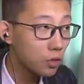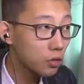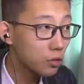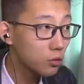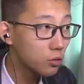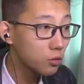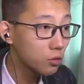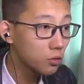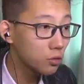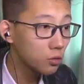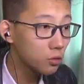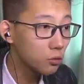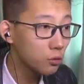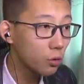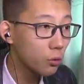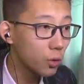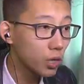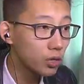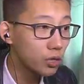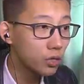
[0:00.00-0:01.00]
是是
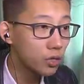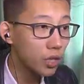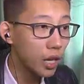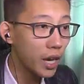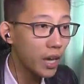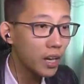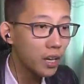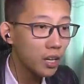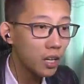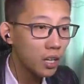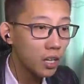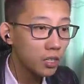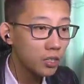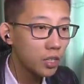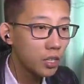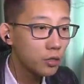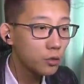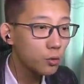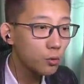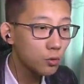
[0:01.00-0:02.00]
最稳定的。哎，
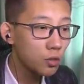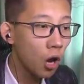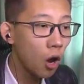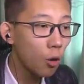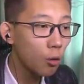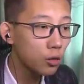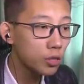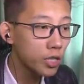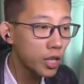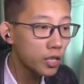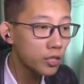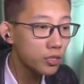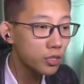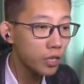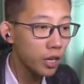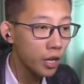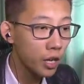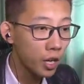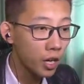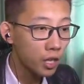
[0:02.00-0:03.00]
人数超过限
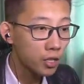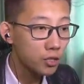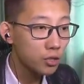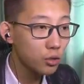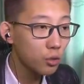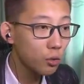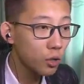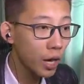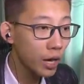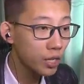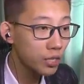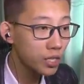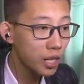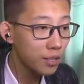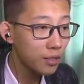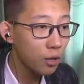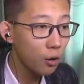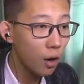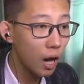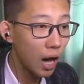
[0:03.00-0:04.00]
制，自动开始
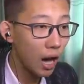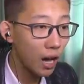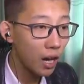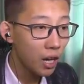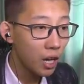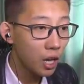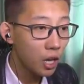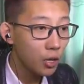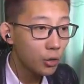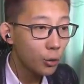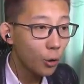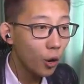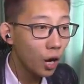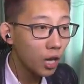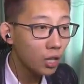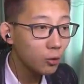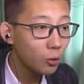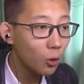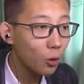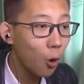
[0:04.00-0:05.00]
战斗啊！有
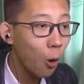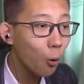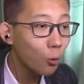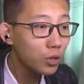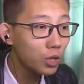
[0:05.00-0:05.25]
很多空